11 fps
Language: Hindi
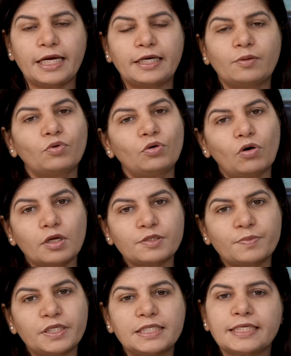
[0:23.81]
at Apollo
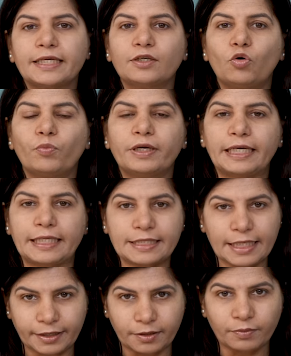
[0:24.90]
Hospitals and Cope Clinics,
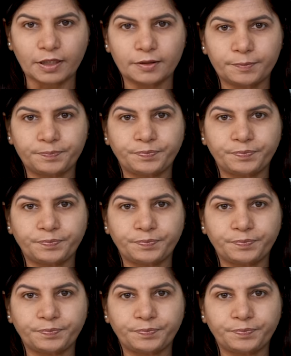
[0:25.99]
Hyderabad.